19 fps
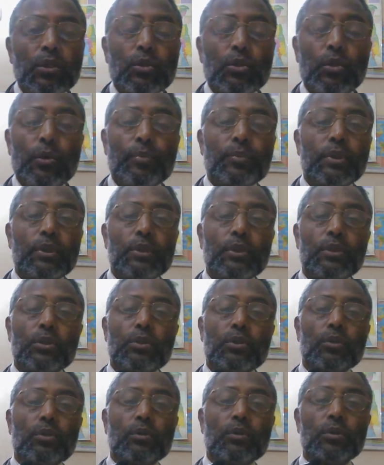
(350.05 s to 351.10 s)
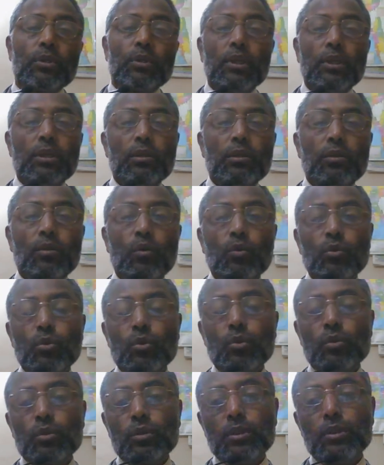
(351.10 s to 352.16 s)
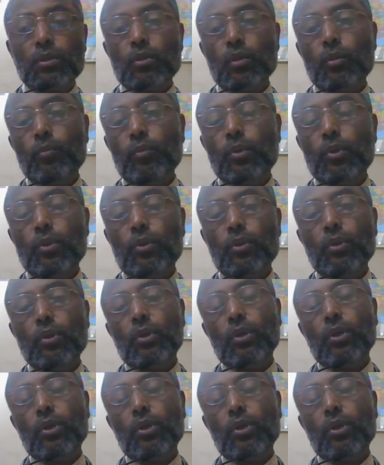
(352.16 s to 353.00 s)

সবচেয়ে শক্তিশালী নৌশক্তি সম্পন্ন